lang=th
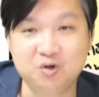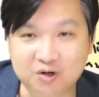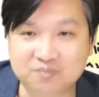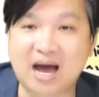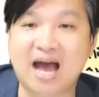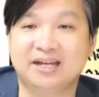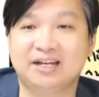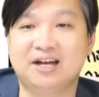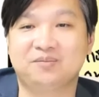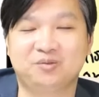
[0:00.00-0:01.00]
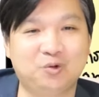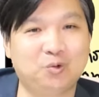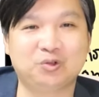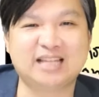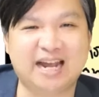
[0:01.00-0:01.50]
กฎหมายนะครับโอ้โห
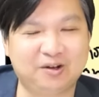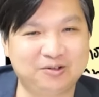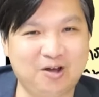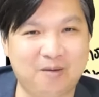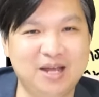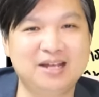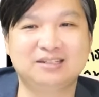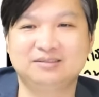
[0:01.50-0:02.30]
แต่งข้อสอบได้